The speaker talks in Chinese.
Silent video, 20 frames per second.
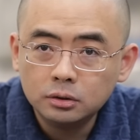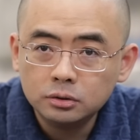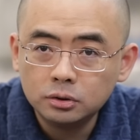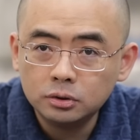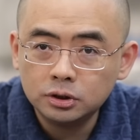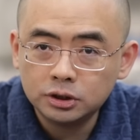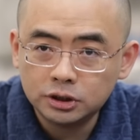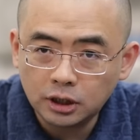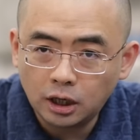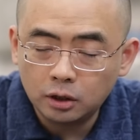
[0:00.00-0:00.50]

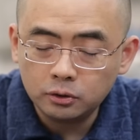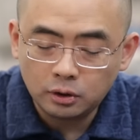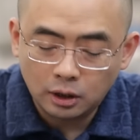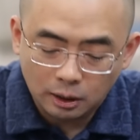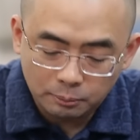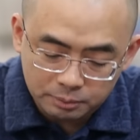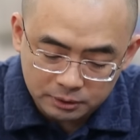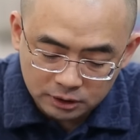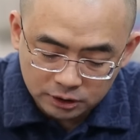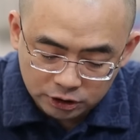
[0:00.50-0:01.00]
就是十二月
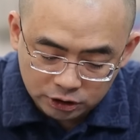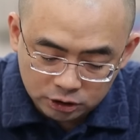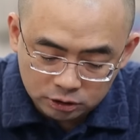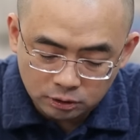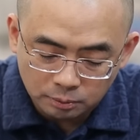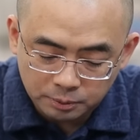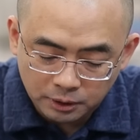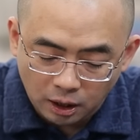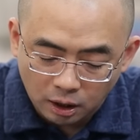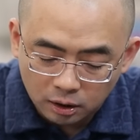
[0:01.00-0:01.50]
啊，比十
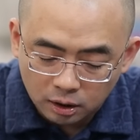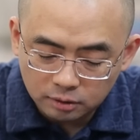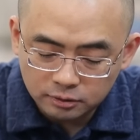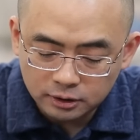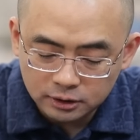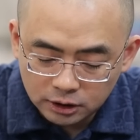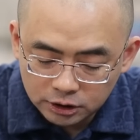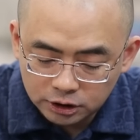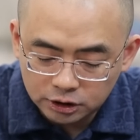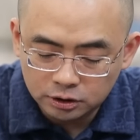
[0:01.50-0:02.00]
月，比二零二
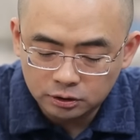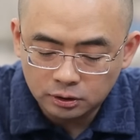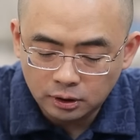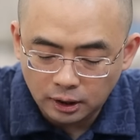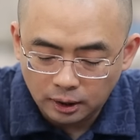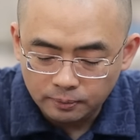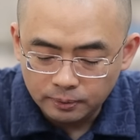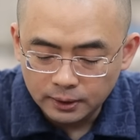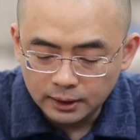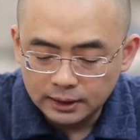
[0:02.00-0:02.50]
三年十一
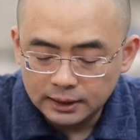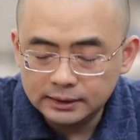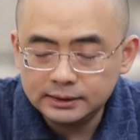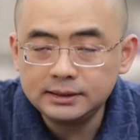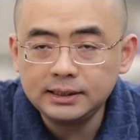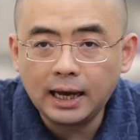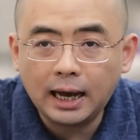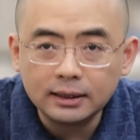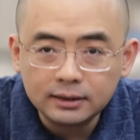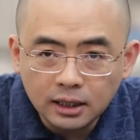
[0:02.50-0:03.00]
月
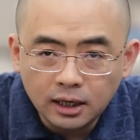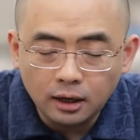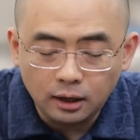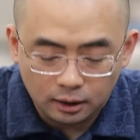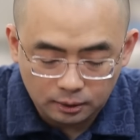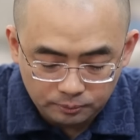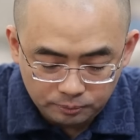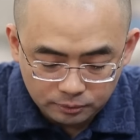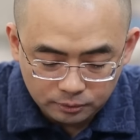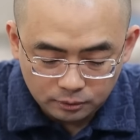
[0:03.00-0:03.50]
下跌
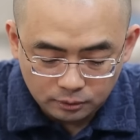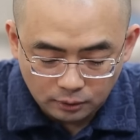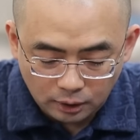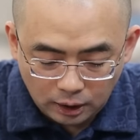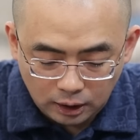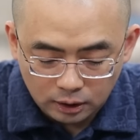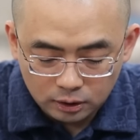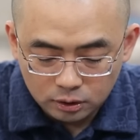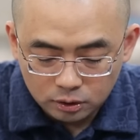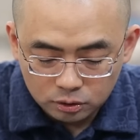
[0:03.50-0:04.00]
了
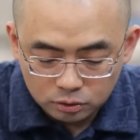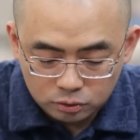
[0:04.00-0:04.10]
啊，